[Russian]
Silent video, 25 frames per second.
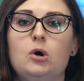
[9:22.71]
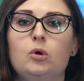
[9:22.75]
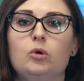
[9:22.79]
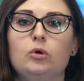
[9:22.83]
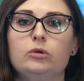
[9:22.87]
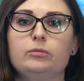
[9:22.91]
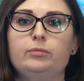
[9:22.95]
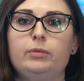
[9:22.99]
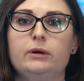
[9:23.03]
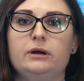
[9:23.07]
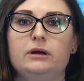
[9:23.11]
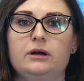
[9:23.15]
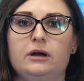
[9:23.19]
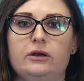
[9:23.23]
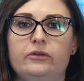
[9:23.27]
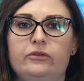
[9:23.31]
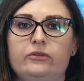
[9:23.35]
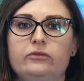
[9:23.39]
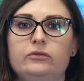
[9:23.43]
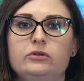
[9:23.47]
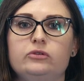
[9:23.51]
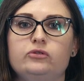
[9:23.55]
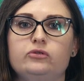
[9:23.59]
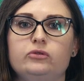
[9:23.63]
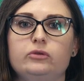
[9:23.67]
Он
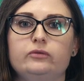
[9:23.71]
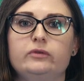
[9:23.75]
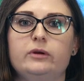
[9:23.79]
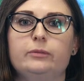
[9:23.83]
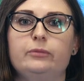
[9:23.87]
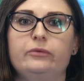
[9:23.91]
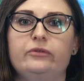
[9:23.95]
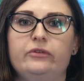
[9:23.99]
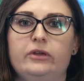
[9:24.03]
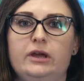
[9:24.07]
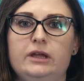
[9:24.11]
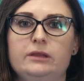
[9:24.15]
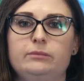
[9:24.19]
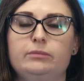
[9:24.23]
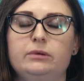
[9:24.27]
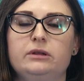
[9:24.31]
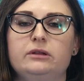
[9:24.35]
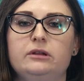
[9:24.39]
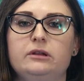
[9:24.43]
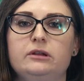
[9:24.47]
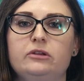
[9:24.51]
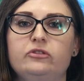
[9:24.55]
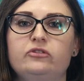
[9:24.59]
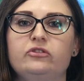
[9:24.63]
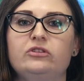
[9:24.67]
показывает, что веб-сайт
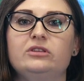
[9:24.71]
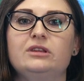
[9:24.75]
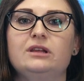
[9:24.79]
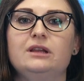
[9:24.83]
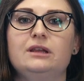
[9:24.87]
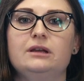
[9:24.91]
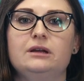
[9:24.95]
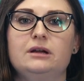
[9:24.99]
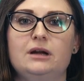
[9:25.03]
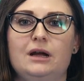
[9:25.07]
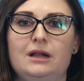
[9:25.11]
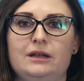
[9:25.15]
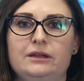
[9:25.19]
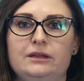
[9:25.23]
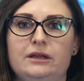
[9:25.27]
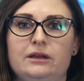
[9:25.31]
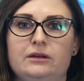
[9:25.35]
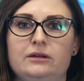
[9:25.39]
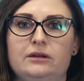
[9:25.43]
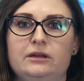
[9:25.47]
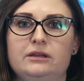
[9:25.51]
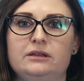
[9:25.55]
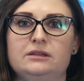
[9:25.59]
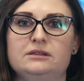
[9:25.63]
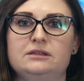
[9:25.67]
принадлежит легальной
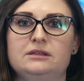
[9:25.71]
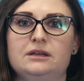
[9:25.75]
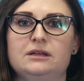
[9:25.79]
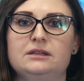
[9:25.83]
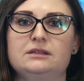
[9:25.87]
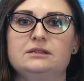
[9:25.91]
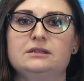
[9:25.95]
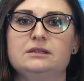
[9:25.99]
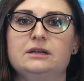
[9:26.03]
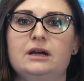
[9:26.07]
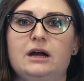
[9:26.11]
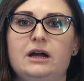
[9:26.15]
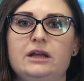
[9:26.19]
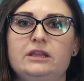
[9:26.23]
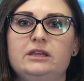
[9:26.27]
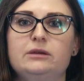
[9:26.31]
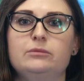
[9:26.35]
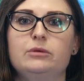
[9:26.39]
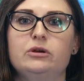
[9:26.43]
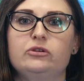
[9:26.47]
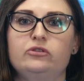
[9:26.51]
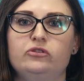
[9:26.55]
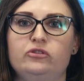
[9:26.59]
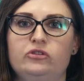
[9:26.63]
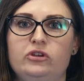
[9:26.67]
организации, а не
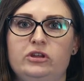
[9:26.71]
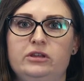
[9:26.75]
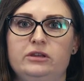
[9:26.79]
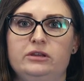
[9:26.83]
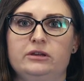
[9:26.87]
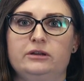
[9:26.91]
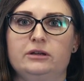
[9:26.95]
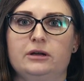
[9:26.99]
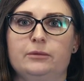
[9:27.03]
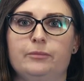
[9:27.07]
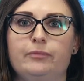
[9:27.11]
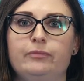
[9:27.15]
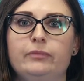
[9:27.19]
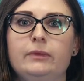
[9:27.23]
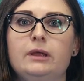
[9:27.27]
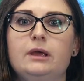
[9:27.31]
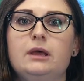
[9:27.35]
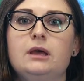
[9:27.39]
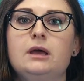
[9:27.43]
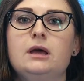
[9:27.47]
мошенникам.